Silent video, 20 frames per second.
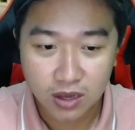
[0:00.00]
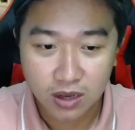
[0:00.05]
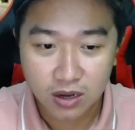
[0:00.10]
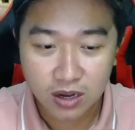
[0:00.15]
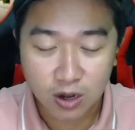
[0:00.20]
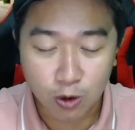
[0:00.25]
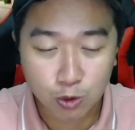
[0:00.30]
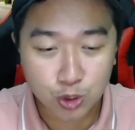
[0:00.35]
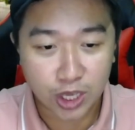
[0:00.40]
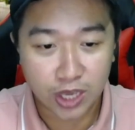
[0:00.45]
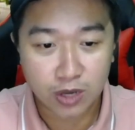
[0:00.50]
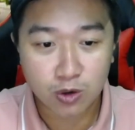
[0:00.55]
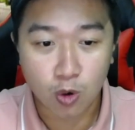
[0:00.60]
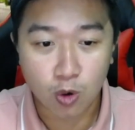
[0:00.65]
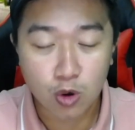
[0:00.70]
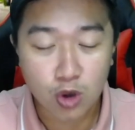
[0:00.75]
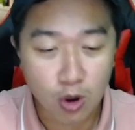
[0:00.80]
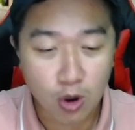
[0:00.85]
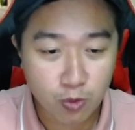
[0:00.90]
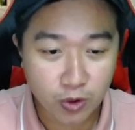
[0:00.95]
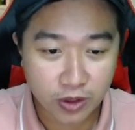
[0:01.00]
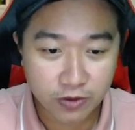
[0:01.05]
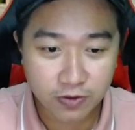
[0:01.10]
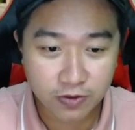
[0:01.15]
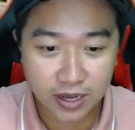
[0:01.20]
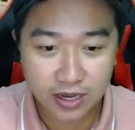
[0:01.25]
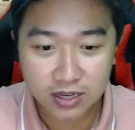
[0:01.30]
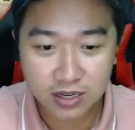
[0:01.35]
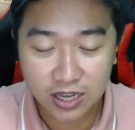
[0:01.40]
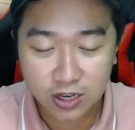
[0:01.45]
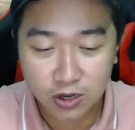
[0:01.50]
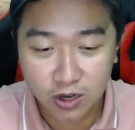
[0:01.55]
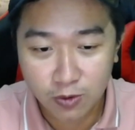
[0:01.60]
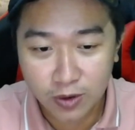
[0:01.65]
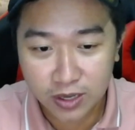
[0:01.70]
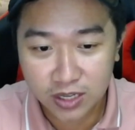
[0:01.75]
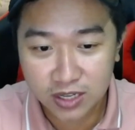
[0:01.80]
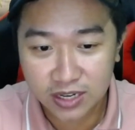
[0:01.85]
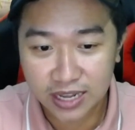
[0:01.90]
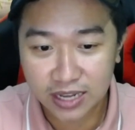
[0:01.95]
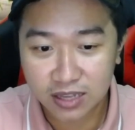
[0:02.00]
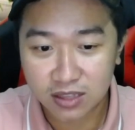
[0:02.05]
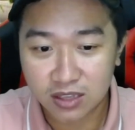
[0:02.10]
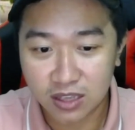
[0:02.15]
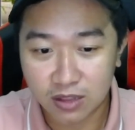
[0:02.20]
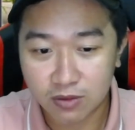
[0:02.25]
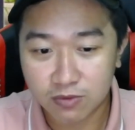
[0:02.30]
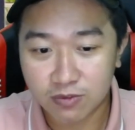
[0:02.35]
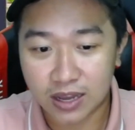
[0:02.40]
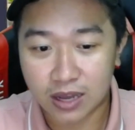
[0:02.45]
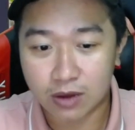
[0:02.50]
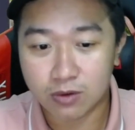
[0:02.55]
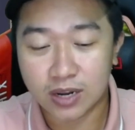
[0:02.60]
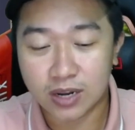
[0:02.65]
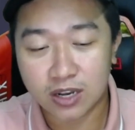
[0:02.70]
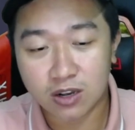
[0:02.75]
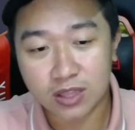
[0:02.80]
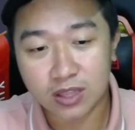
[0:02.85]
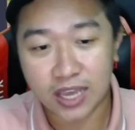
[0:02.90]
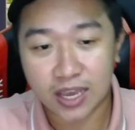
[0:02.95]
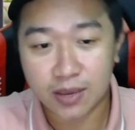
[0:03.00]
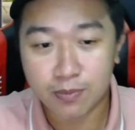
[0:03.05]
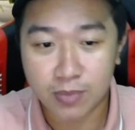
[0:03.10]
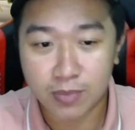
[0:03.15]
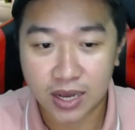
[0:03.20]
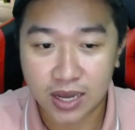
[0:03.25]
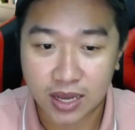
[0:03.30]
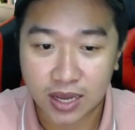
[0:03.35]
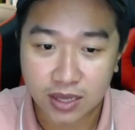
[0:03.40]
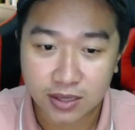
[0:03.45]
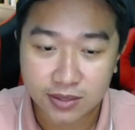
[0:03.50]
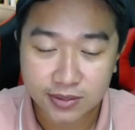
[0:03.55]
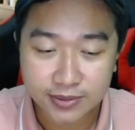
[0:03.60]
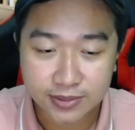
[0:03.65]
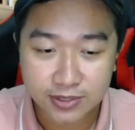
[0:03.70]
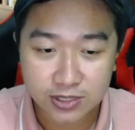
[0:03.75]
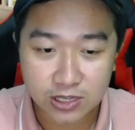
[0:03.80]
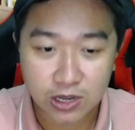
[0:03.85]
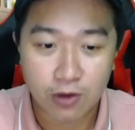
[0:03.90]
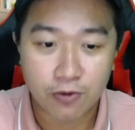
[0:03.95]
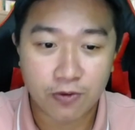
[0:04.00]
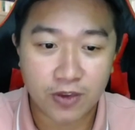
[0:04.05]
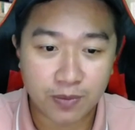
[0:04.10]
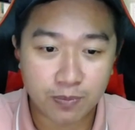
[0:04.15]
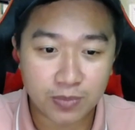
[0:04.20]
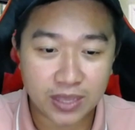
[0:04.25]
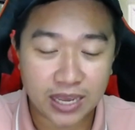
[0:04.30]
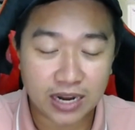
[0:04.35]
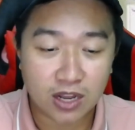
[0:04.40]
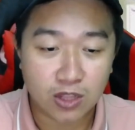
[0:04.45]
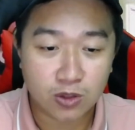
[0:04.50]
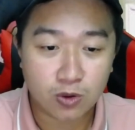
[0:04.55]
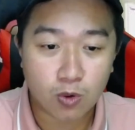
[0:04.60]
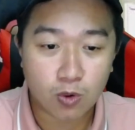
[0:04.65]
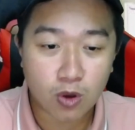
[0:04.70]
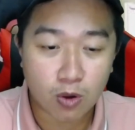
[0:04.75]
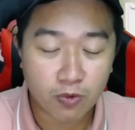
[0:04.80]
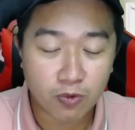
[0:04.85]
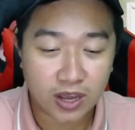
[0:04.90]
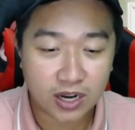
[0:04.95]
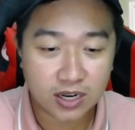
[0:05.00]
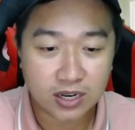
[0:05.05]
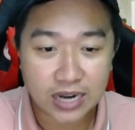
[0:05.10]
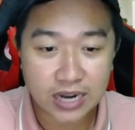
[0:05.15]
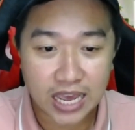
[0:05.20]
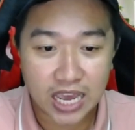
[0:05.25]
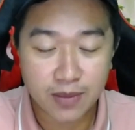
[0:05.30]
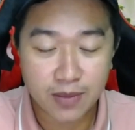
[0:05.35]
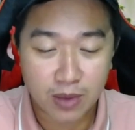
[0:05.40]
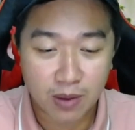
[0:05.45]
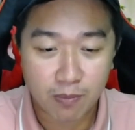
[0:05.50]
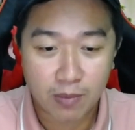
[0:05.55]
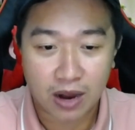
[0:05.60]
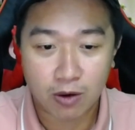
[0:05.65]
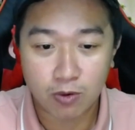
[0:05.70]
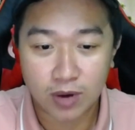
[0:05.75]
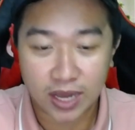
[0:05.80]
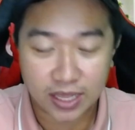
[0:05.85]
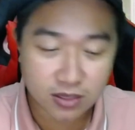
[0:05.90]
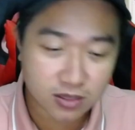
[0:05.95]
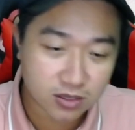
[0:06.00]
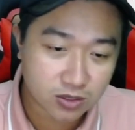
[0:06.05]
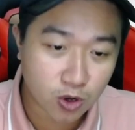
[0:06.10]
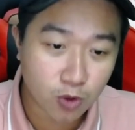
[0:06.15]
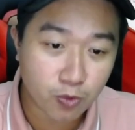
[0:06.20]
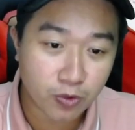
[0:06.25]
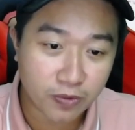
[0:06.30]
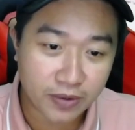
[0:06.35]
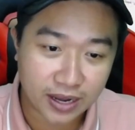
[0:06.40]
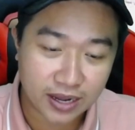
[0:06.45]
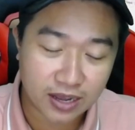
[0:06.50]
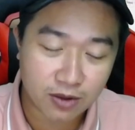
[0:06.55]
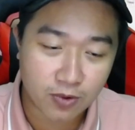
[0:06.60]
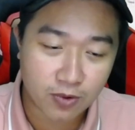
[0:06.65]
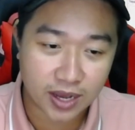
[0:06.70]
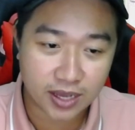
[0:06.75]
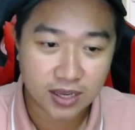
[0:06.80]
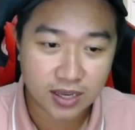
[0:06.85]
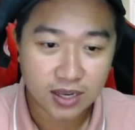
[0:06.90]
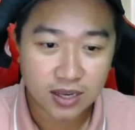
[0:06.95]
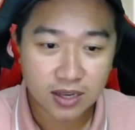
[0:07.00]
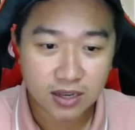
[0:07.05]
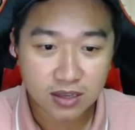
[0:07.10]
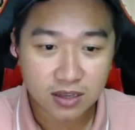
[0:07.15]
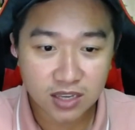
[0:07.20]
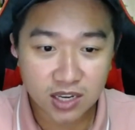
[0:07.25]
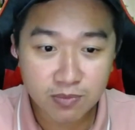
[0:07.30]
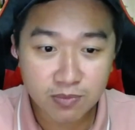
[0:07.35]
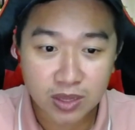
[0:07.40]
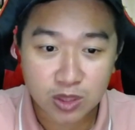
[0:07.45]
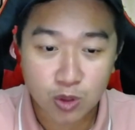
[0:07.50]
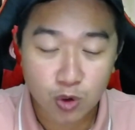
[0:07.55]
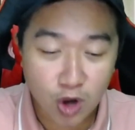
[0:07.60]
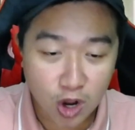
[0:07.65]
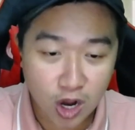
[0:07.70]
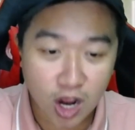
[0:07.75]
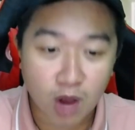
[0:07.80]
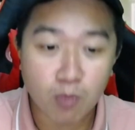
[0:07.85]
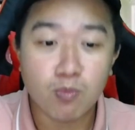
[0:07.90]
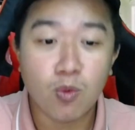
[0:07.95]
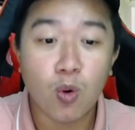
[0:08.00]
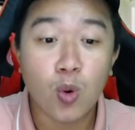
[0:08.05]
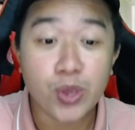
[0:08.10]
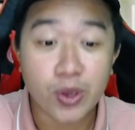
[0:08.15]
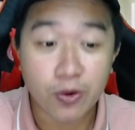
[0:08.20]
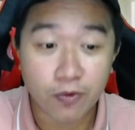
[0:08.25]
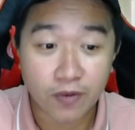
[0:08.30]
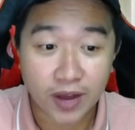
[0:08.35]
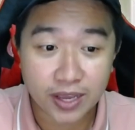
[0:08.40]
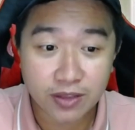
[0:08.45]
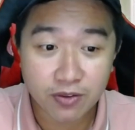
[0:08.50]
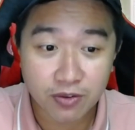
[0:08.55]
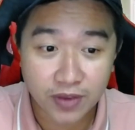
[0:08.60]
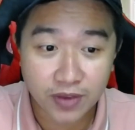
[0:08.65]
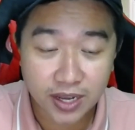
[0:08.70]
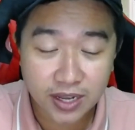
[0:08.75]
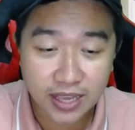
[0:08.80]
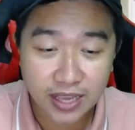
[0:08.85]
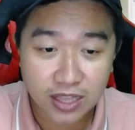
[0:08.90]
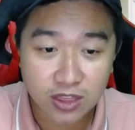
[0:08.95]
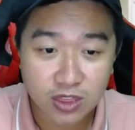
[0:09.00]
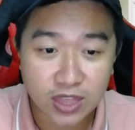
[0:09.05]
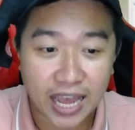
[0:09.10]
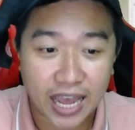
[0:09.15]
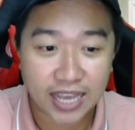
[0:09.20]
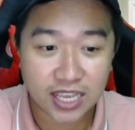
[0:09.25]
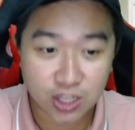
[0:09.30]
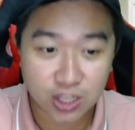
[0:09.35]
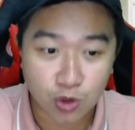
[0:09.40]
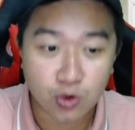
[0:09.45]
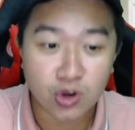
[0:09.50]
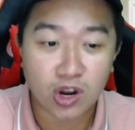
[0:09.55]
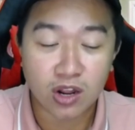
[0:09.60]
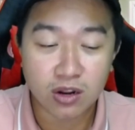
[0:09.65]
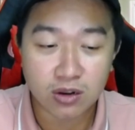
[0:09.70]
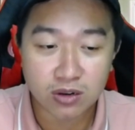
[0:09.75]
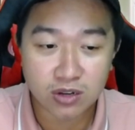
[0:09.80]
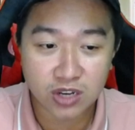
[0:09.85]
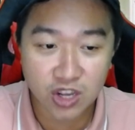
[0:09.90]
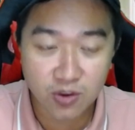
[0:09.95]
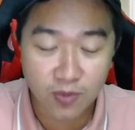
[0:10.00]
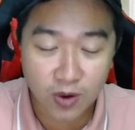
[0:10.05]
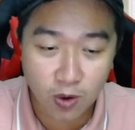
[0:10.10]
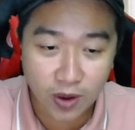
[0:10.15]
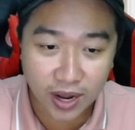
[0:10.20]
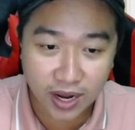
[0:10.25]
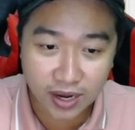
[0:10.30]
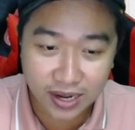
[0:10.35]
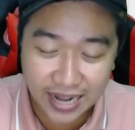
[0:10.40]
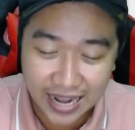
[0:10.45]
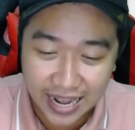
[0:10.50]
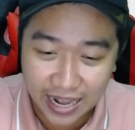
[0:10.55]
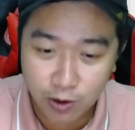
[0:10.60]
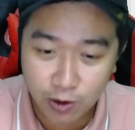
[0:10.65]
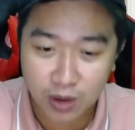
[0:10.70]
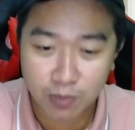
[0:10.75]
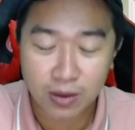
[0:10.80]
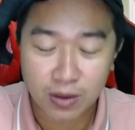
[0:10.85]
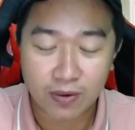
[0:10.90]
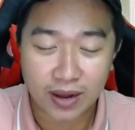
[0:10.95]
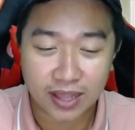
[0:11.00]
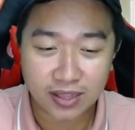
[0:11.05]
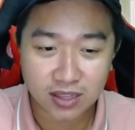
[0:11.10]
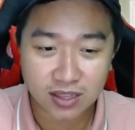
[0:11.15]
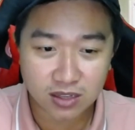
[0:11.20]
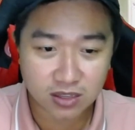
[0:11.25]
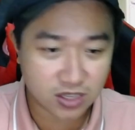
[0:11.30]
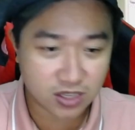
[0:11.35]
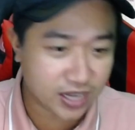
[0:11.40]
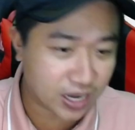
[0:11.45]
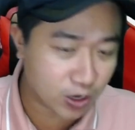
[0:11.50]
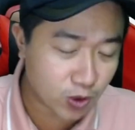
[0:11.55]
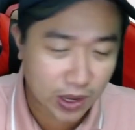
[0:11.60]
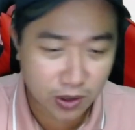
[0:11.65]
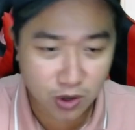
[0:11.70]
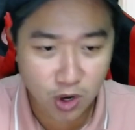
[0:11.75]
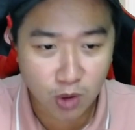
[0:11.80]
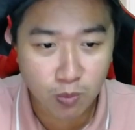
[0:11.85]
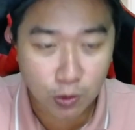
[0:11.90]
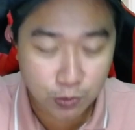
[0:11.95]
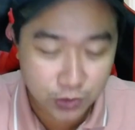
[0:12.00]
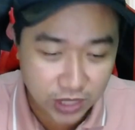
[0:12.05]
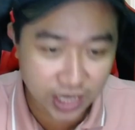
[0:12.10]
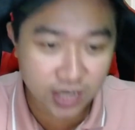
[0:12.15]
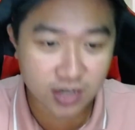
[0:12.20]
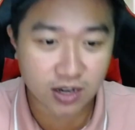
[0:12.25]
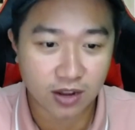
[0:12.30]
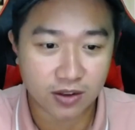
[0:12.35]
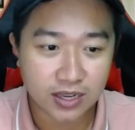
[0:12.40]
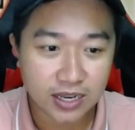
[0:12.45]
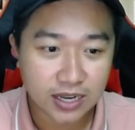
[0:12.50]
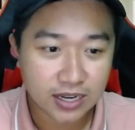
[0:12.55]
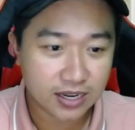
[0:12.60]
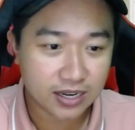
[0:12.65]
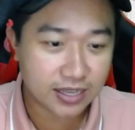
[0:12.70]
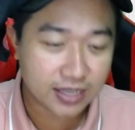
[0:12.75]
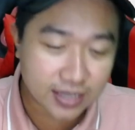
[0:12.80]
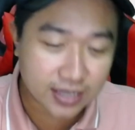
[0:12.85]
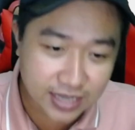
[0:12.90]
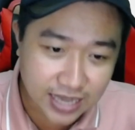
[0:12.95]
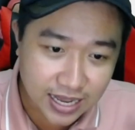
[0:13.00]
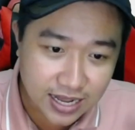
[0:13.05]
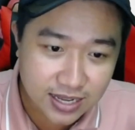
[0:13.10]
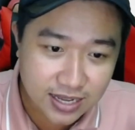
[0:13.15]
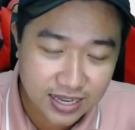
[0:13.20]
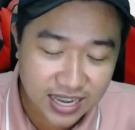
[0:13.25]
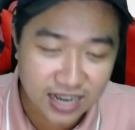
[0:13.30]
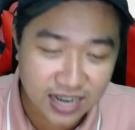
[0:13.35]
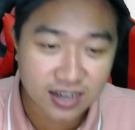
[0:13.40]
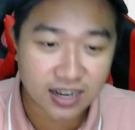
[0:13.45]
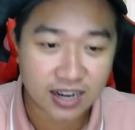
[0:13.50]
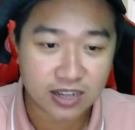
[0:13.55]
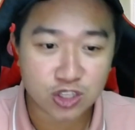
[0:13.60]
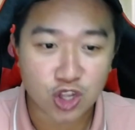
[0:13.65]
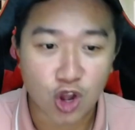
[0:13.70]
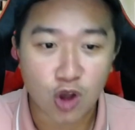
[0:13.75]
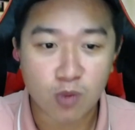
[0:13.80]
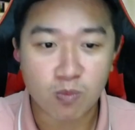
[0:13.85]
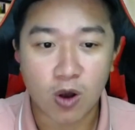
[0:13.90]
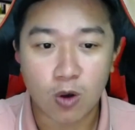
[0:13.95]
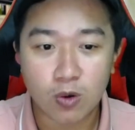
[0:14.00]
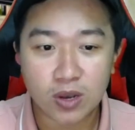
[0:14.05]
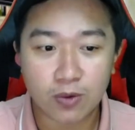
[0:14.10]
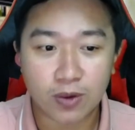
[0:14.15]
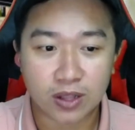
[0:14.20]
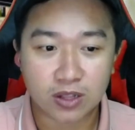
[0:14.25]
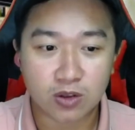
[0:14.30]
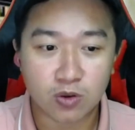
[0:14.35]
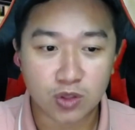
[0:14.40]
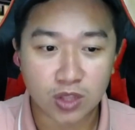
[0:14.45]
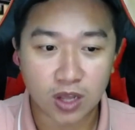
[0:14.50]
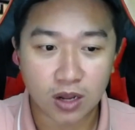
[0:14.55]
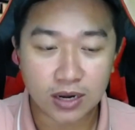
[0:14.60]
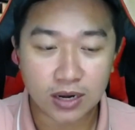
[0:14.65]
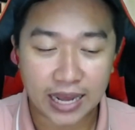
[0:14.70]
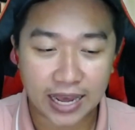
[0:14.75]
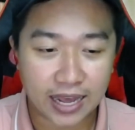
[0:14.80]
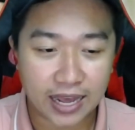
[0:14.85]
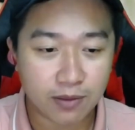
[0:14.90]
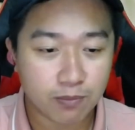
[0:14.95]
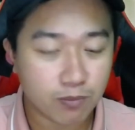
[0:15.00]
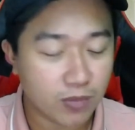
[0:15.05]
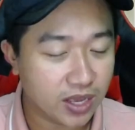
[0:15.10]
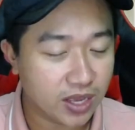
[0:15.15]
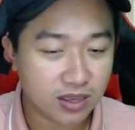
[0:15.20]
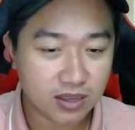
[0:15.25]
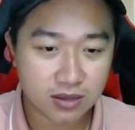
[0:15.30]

câu chuyện của cô Nguyễn Hằng để cơ quan chức năng nhìn vào để có thể mà cho phép gia đình của cô Nguyễn Hằng để mà bảo lãnh cô Nguyễn Hằng ra ngoài nhưng mà tụi nó không muốn như vậy quý vị nhà tại vì tụi nó nếu mà cô hàng ga cô hàng bảo lãnh chỉ cần cô hàng nói một tiếng thôi thì chắc chắn rằng toàn bộ kế hoạch của nó đã bị